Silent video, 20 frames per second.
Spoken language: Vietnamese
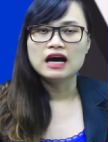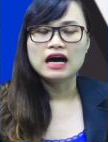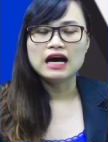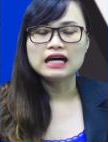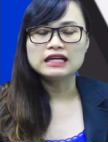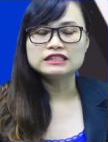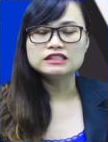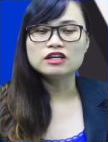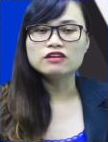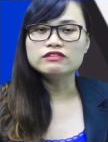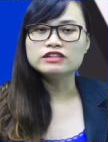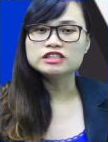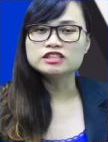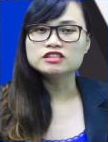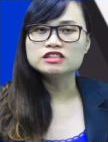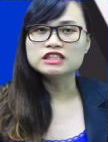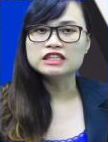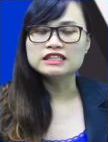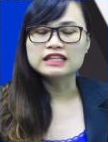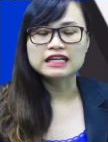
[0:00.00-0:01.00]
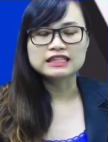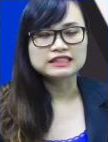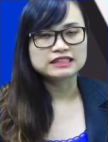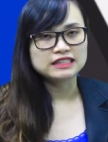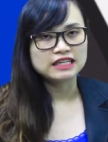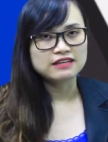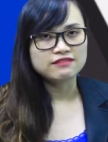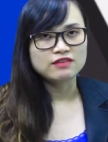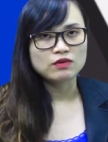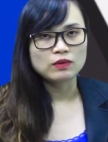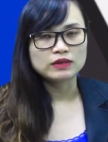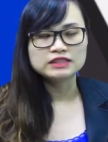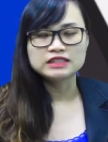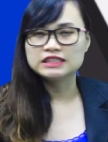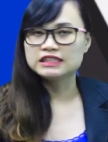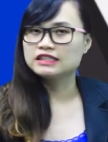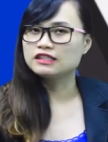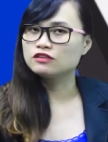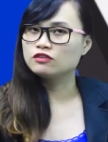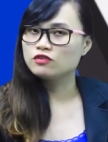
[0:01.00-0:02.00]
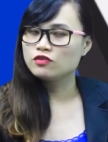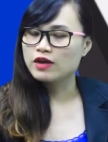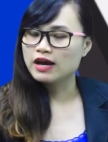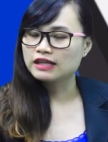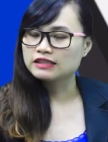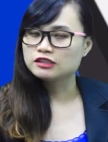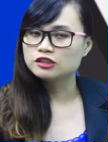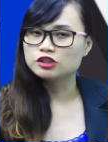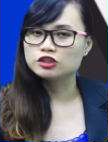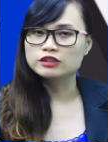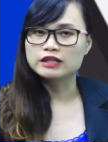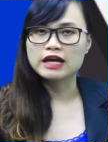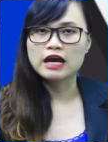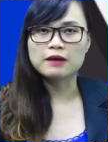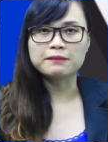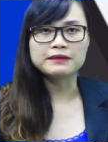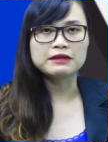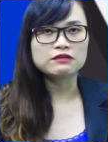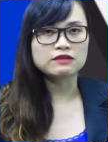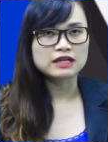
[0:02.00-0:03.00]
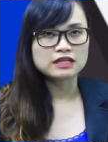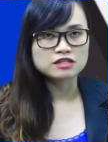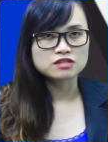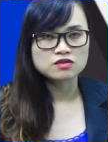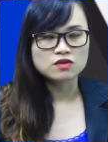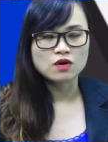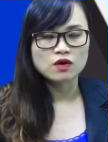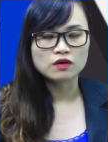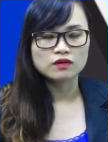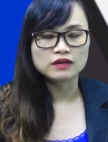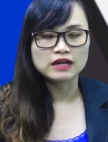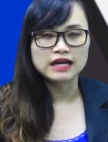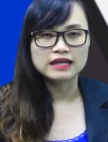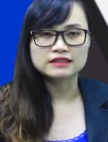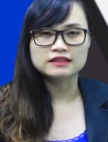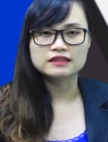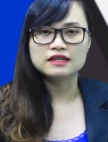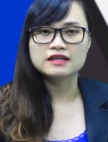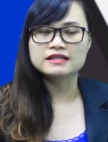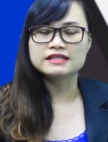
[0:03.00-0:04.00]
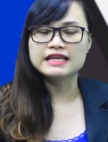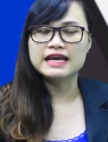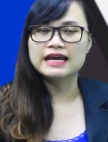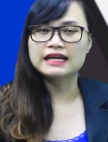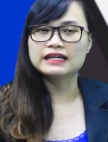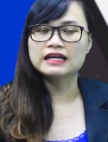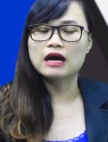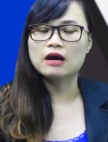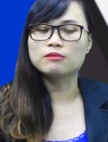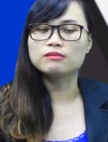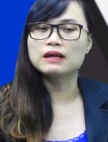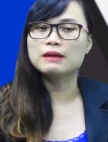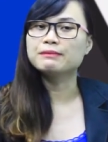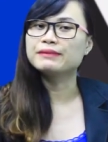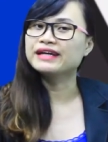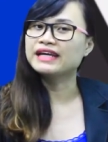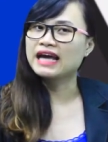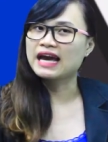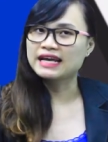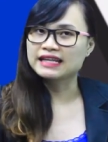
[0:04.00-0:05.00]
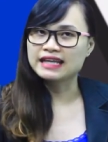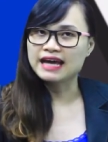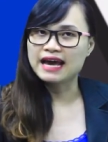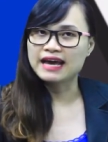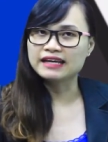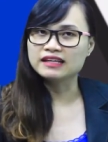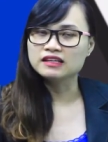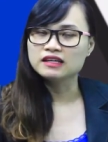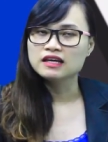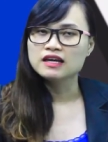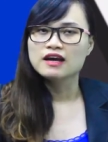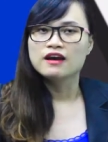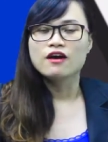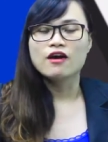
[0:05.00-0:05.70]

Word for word: À, đối với chương trình thạc sĩ về quản trị kinh doanh trường đại học Newcastle là thời gian học là 12 tháng